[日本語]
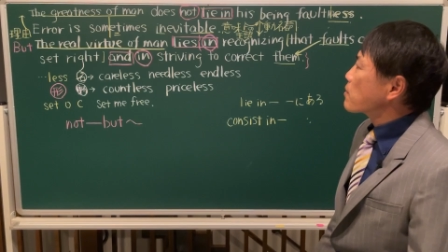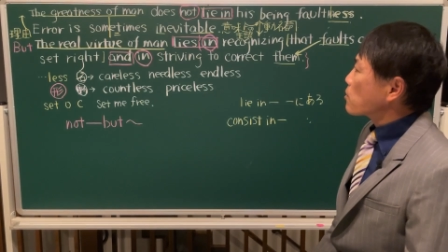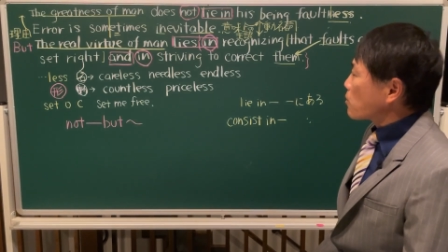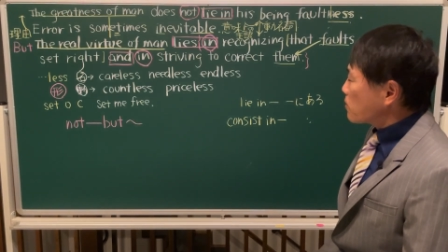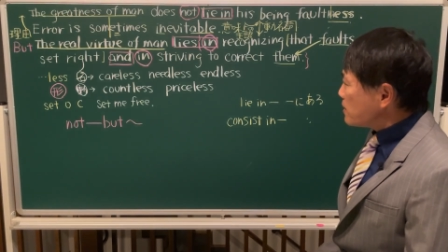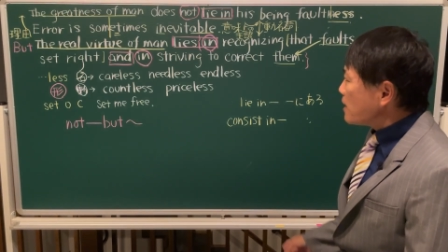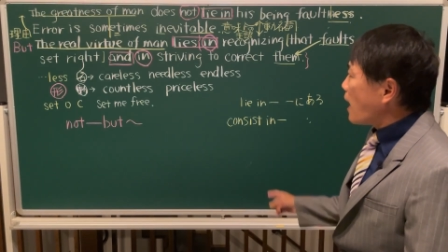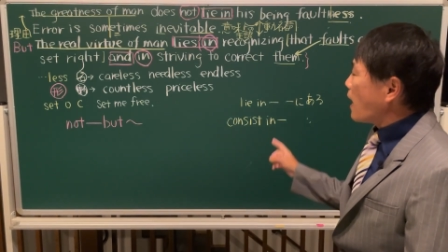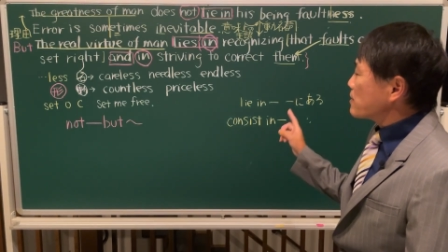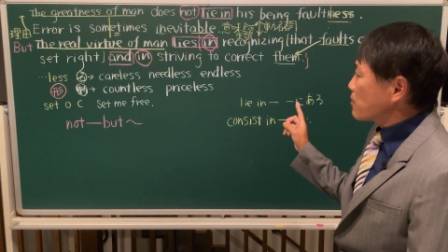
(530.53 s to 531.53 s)
こと
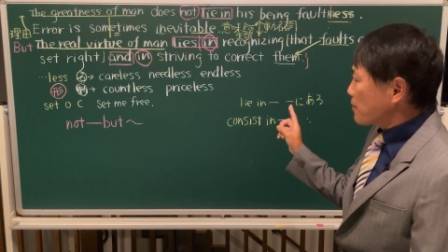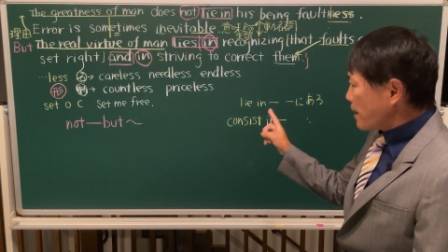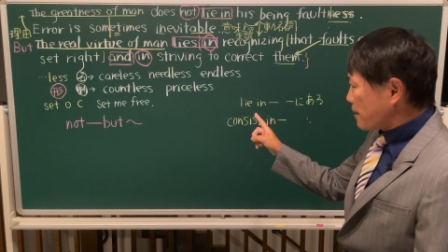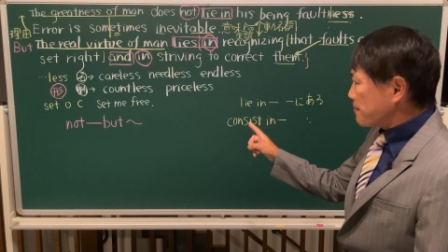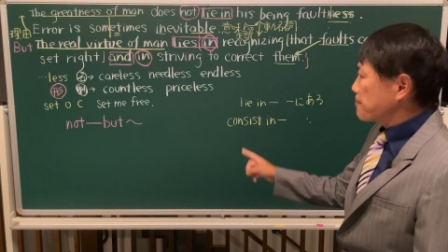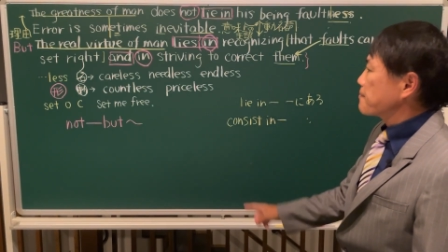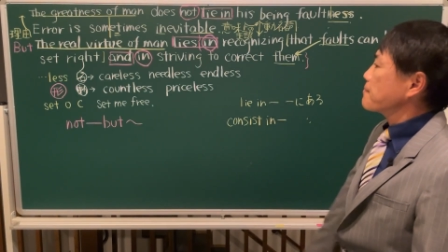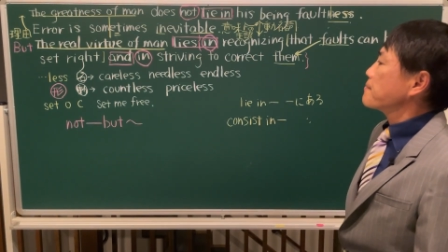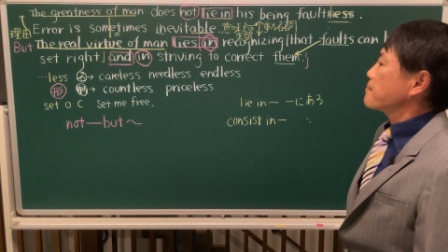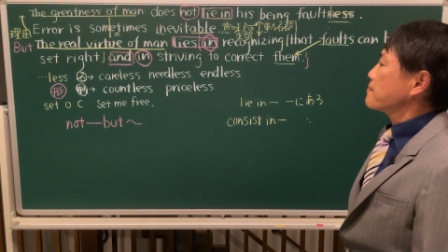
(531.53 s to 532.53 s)
にあるのである
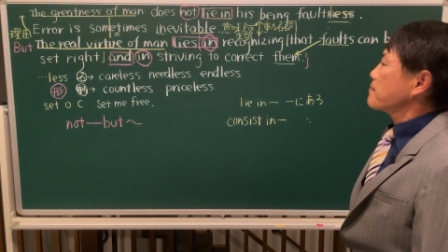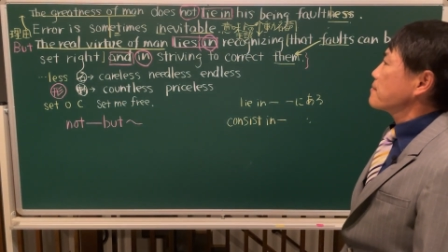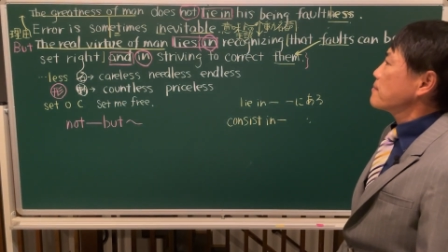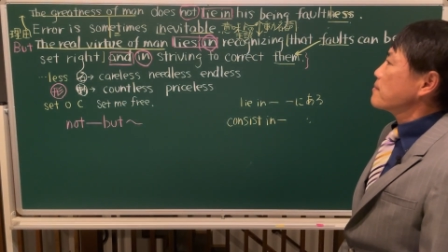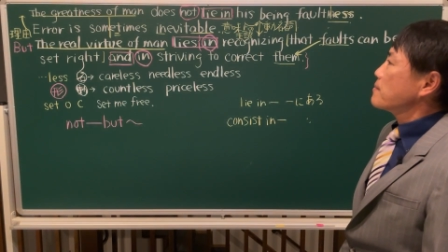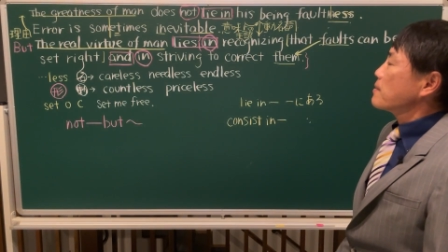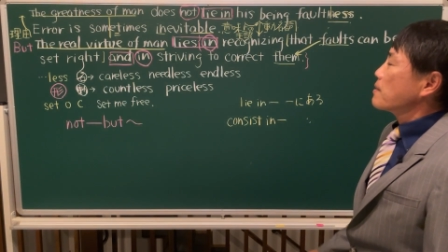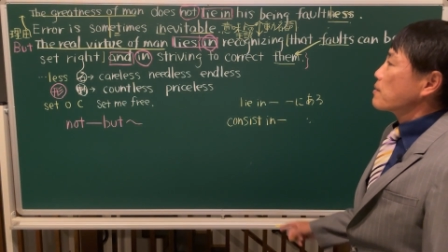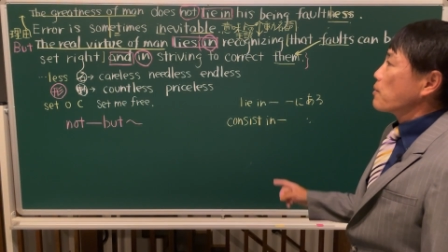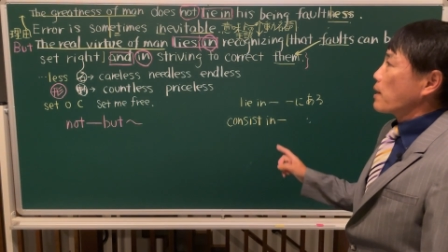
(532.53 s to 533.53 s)

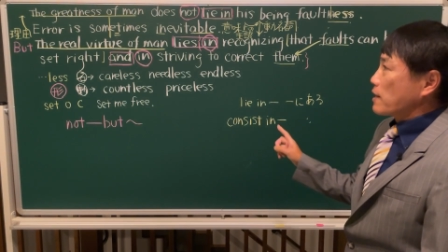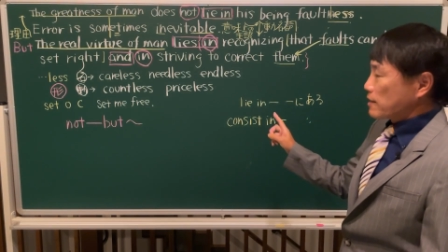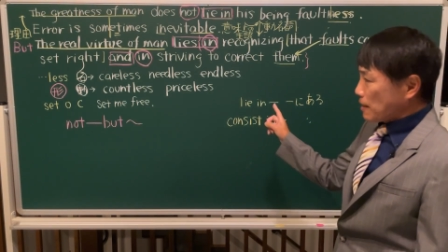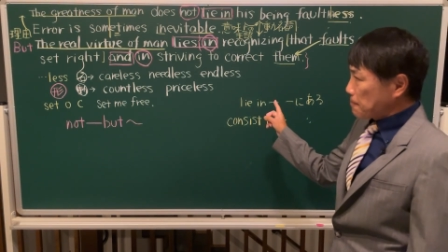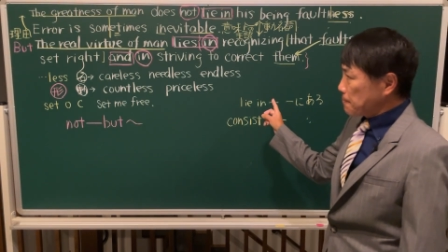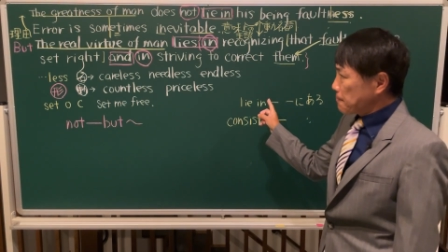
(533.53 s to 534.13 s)
こういう話だ